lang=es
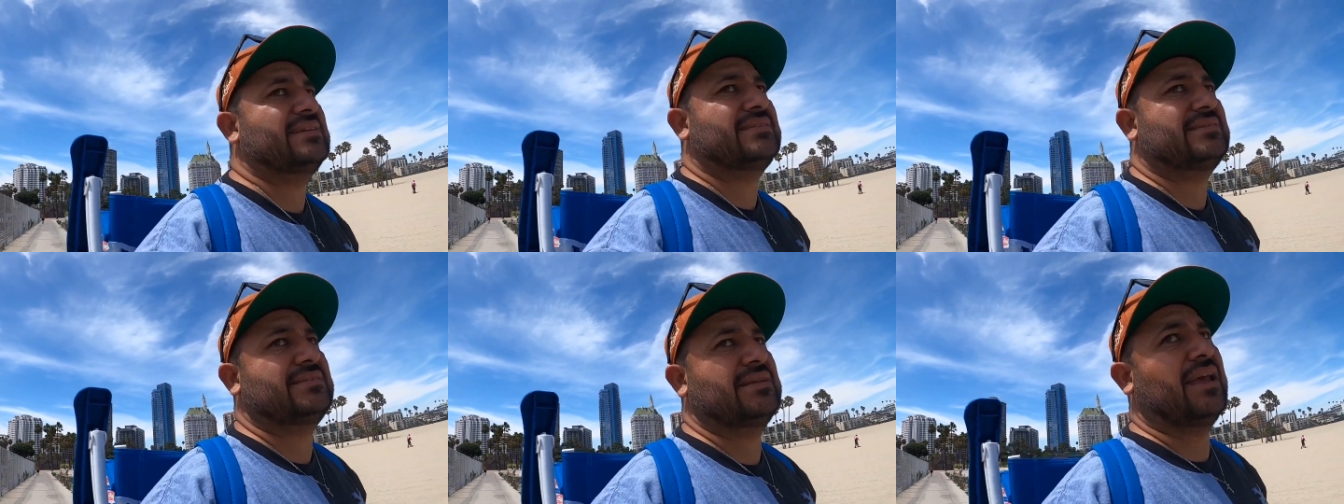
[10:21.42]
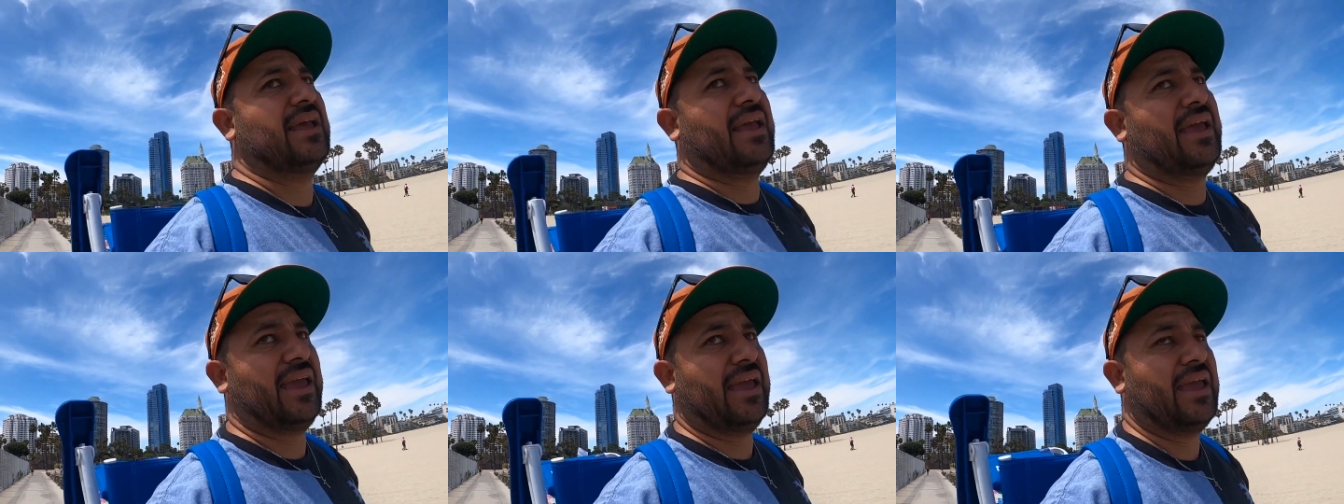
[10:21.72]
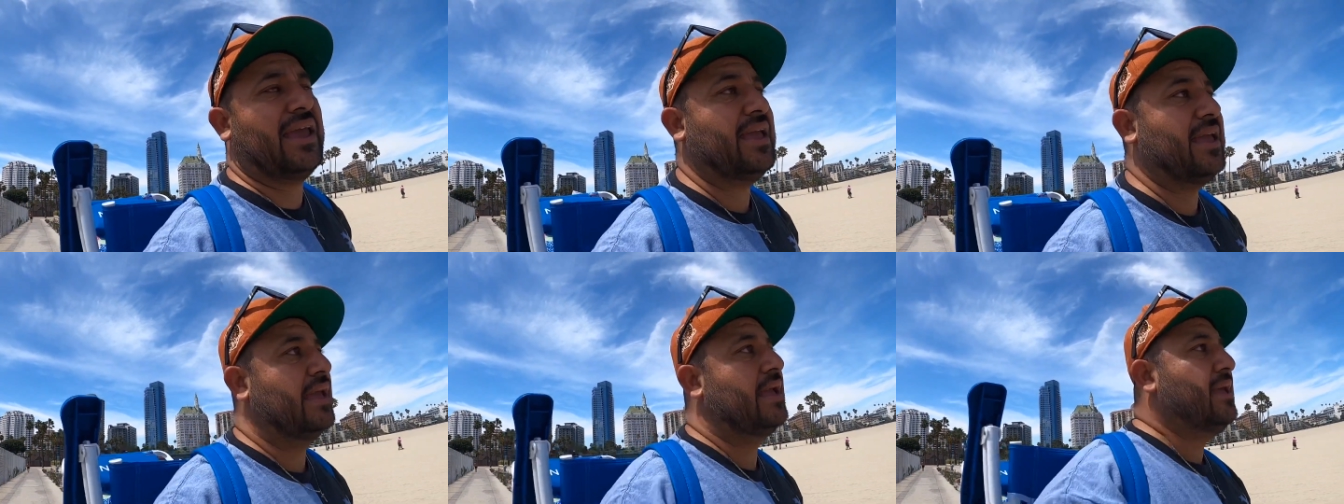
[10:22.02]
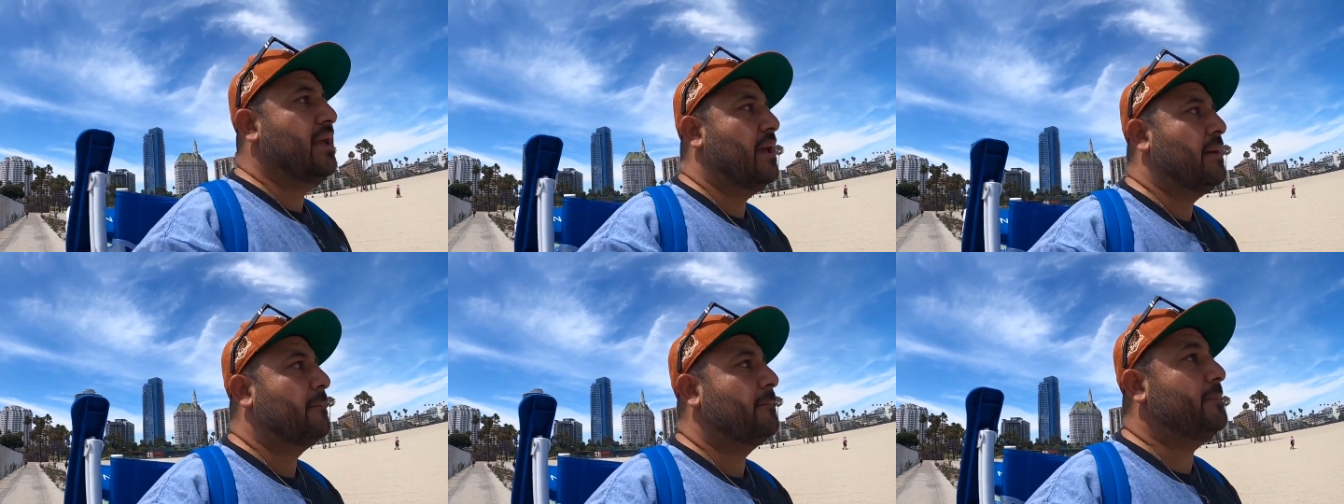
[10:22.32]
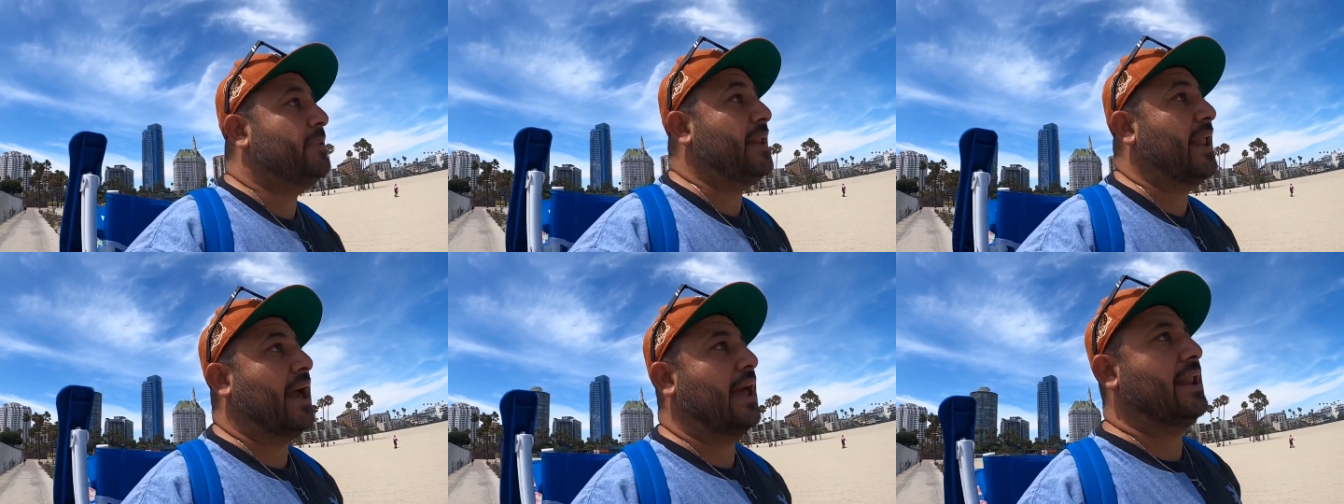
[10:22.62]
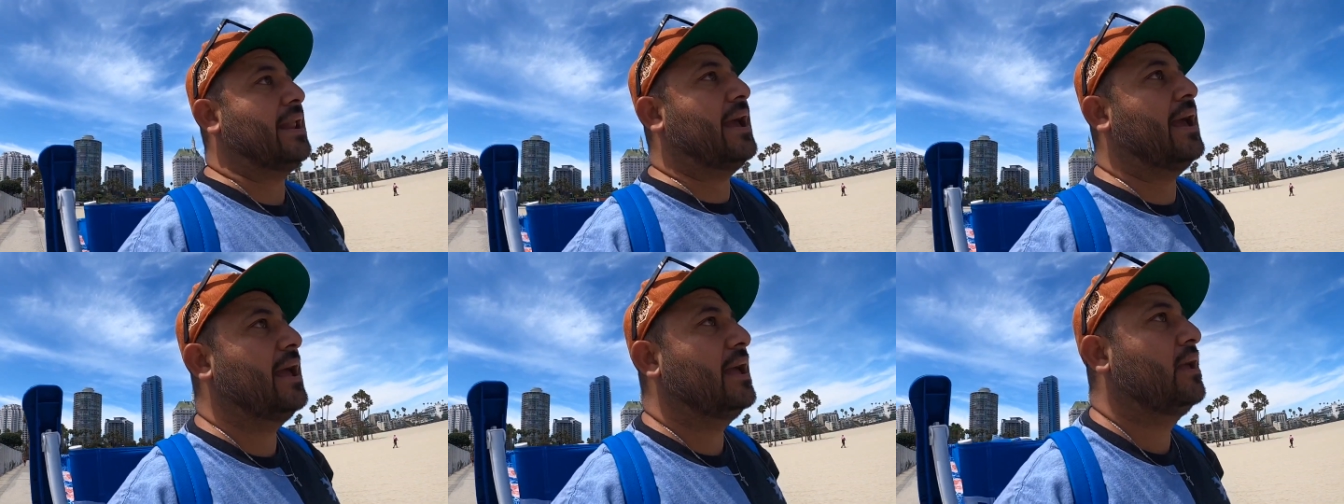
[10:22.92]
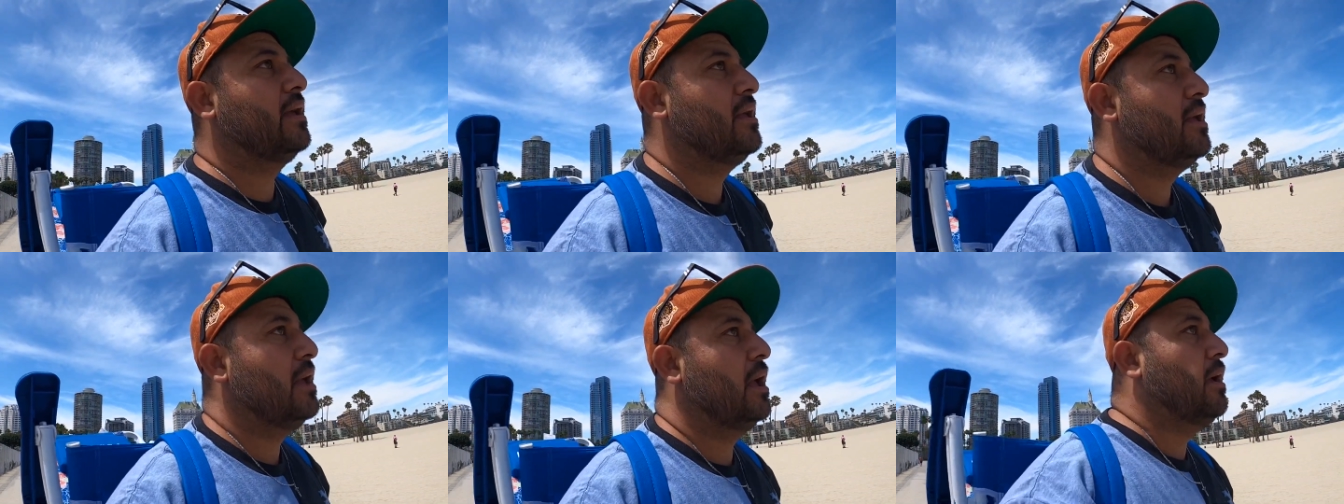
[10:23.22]
este, plana,
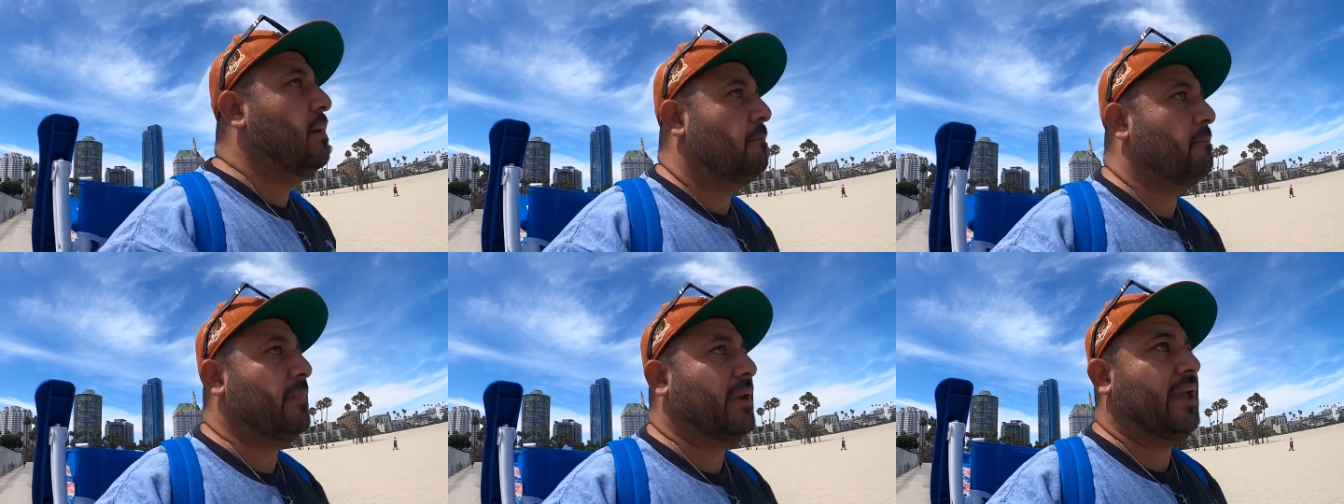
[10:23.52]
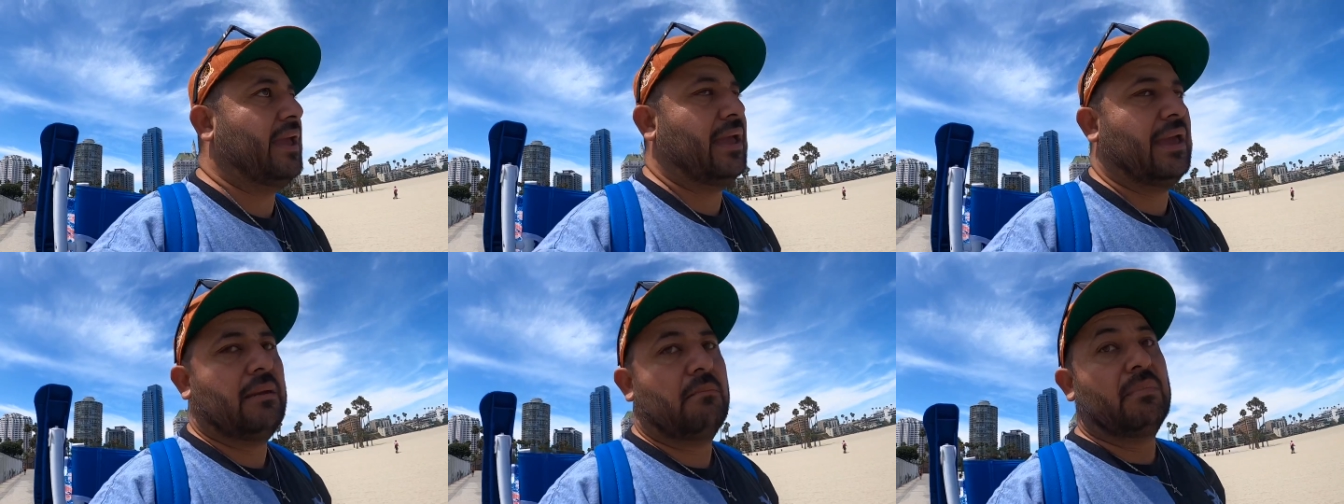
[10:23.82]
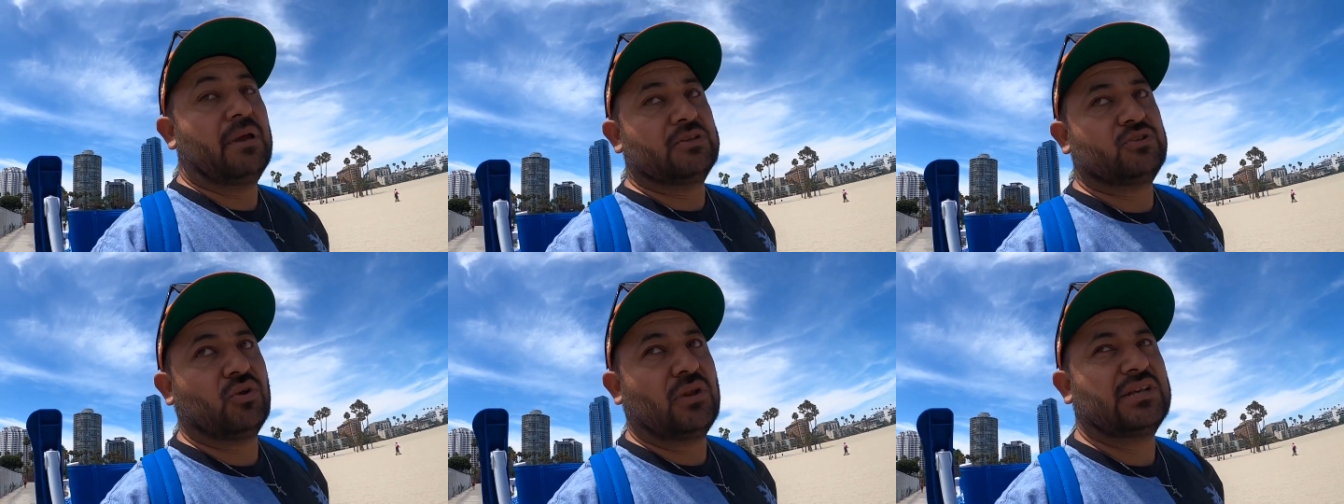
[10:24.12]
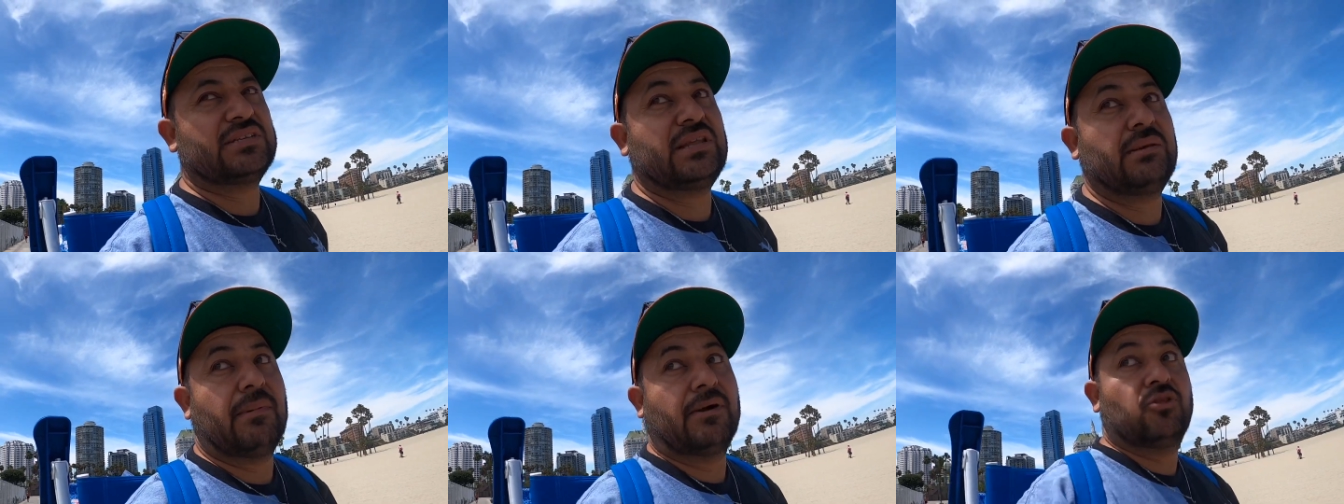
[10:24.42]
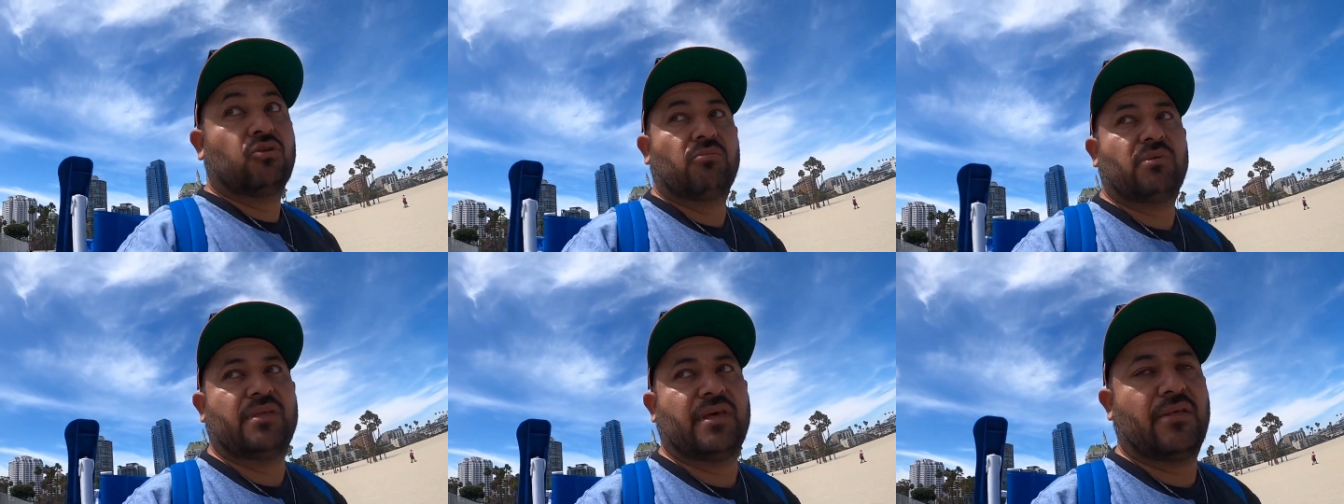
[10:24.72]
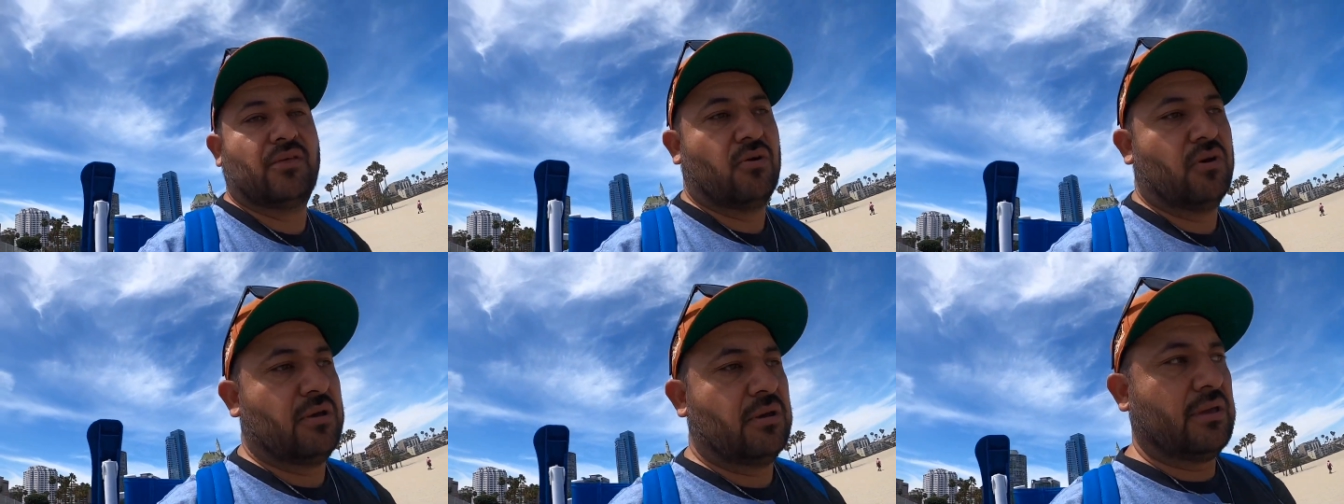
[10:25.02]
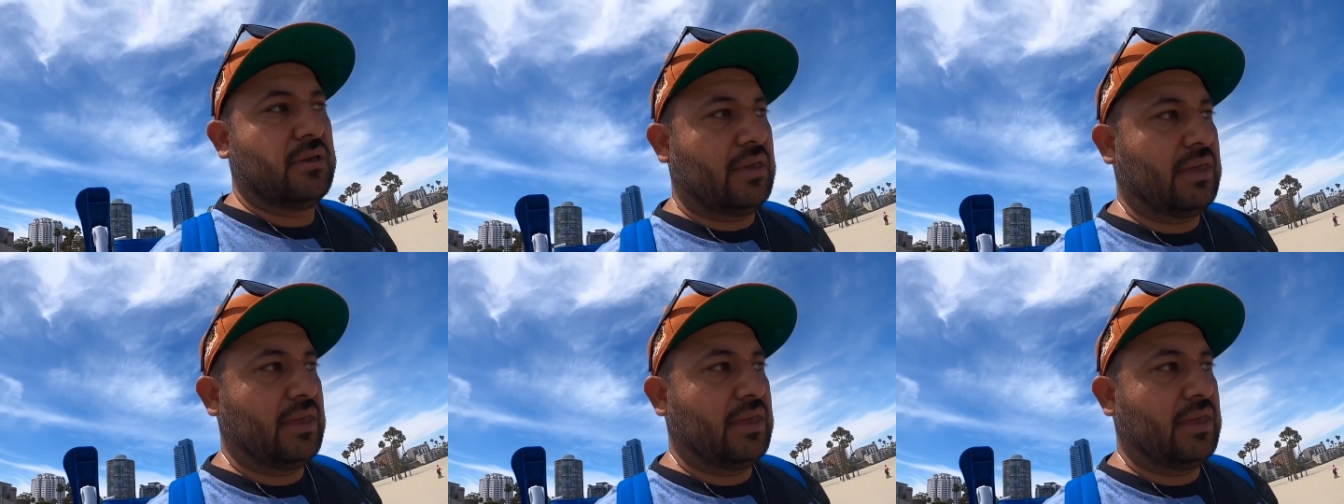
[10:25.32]
me, estoy lastimando mi dedo.